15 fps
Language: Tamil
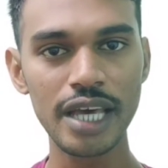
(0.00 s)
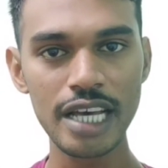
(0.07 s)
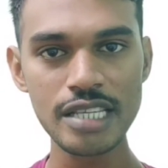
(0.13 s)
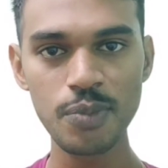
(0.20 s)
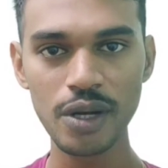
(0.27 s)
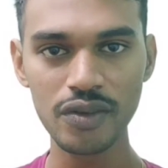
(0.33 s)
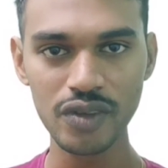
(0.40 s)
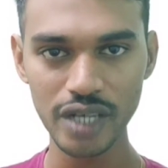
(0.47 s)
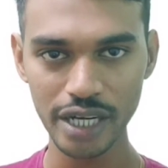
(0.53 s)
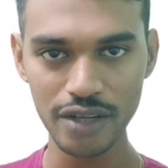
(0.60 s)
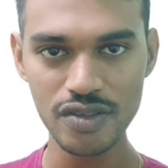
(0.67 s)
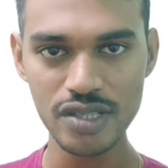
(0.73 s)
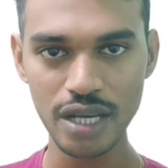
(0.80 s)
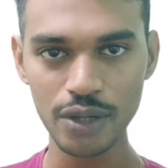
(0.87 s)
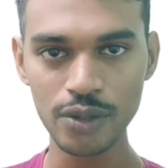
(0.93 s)
கேஸ் பில் வந்து
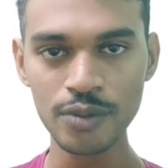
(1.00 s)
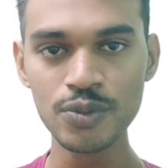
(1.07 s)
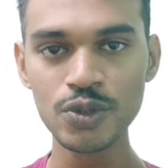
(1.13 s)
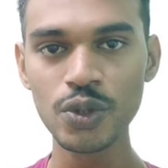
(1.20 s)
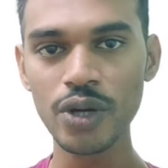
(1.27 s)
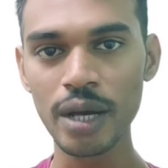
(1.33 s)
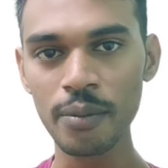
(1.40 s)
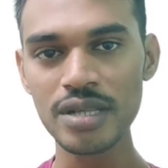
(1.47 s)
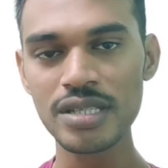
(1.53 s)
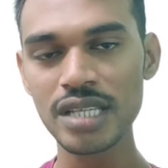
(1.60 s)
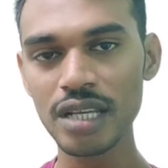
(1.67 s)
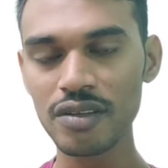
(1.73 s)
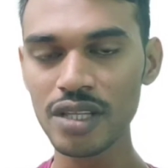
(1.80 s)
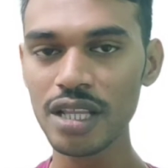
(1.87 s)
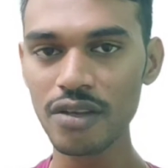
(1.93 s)
ரெடியூஸ் ஆகும் ஸோ
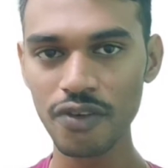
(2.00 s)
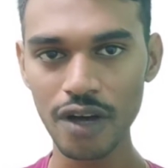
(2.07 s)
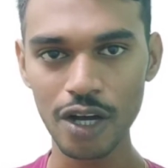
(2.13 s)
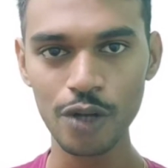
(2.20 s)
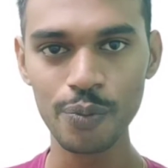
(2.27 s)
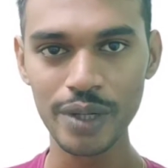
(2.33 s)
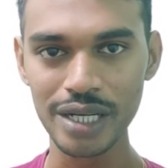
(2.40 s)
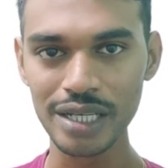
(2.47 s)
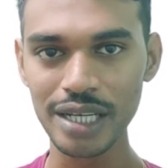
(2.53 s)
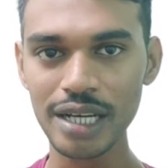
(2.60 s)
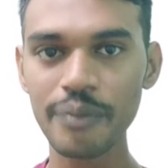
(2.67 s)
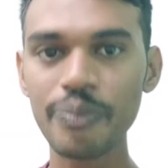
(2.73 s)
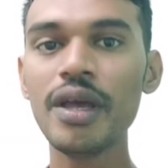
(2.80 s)
கம்பல்சரி வந்து இதை ஃபாலோ பண்ணுங்க